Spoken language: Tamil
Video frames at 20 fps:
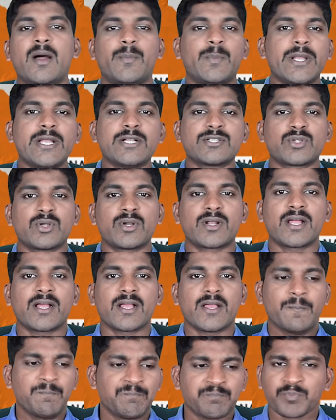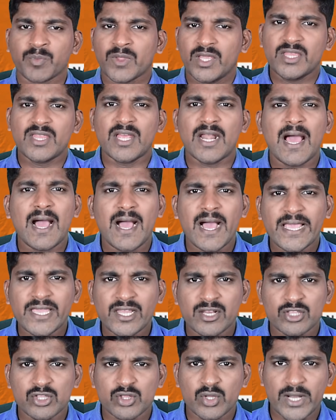அப்படின்னு சொல்கிறாங்க இதெல்லாம்
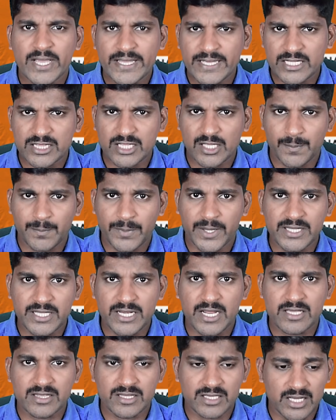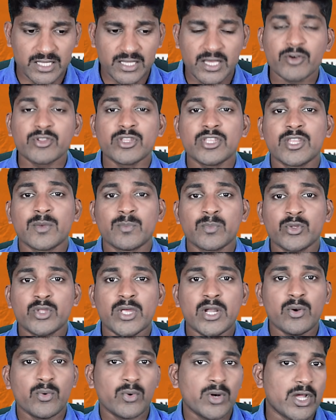ஆயிரத்தி தொள்ளாயிரத்தி பதினைந்து அதாவது இந்த
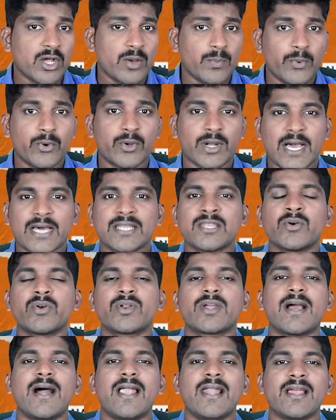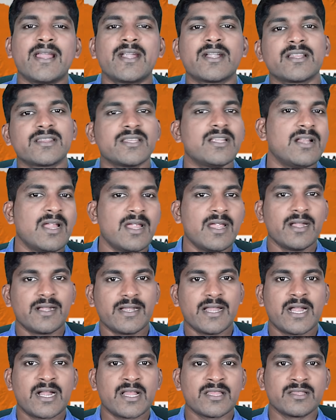முதல் உலகப்போர் அந்த ஒரு காலகட்டத்தில்
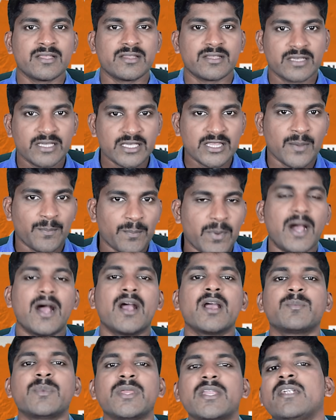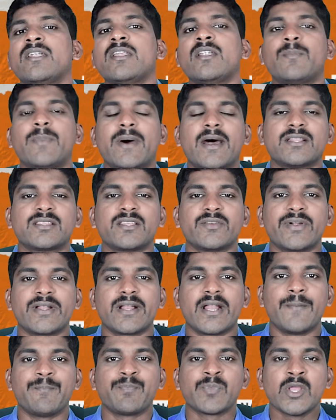நடந்தது இதை பாகம் இரண்டில் பார்த்து
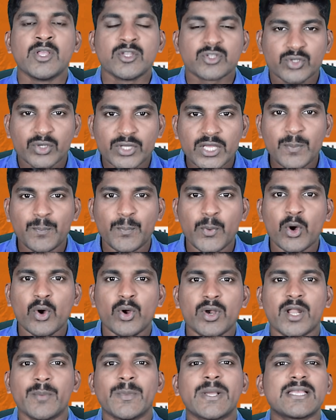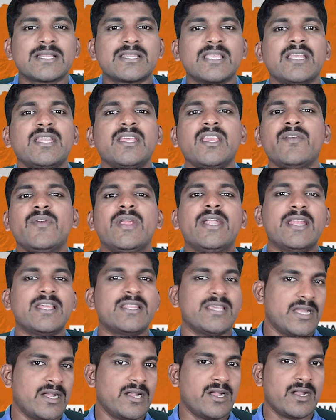விடலாம் ஸோ இப்போ நமக்கு தெரிய
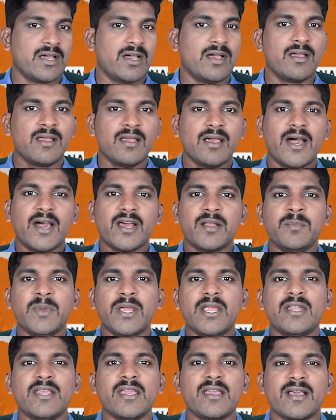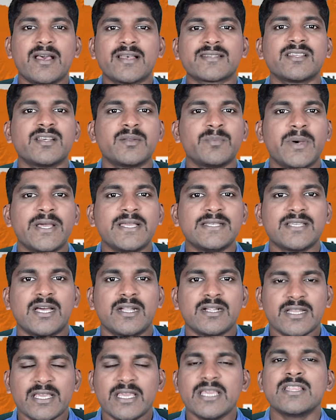வேண்டியது என்னன்னா அர்மேனிய
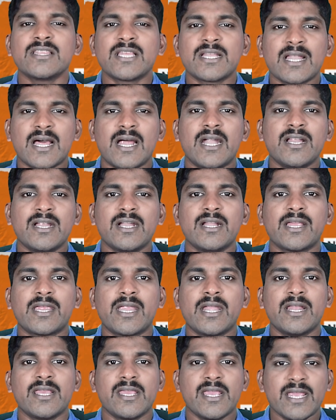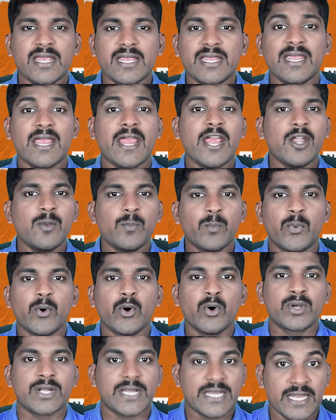அசர்பைஜான் இந்த நாடுகளுக்கிடையே ஏன்
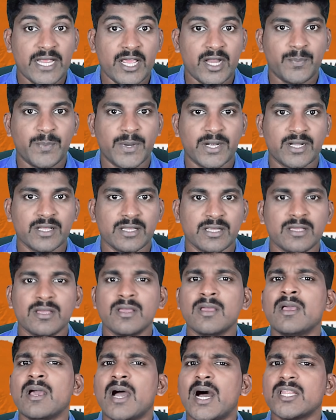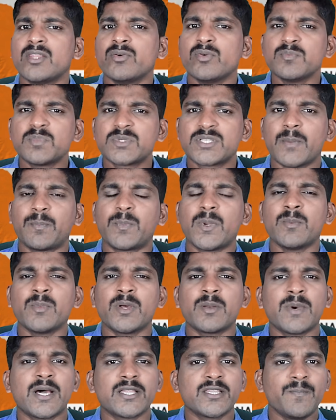போர் ஏற்பட்டது அதுவும்
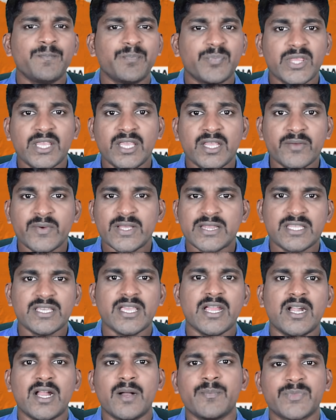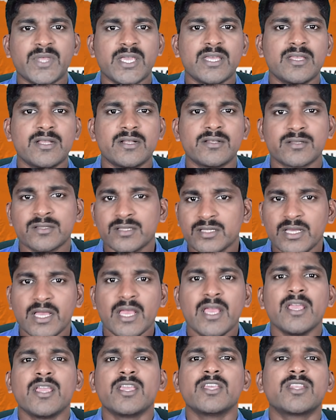செப்டம்பர் மாதம் இருபத்தி ஏழாம் தேதியிலிருந்து
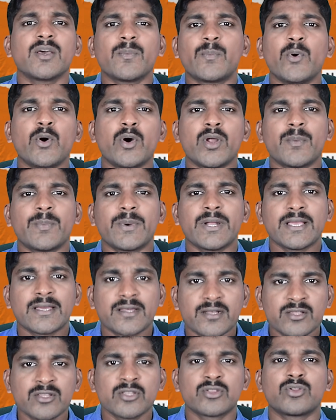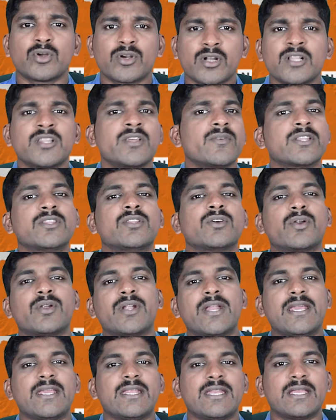இந்த போர் அப்படிங்கிறது தொடர்ந்து வந்து
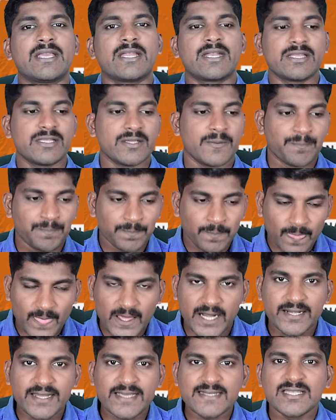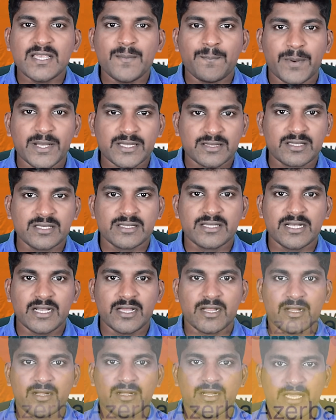கொண்டே இருக்கிறது கடைசி பத்து
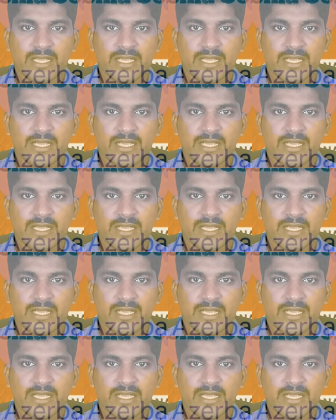தினங்கள்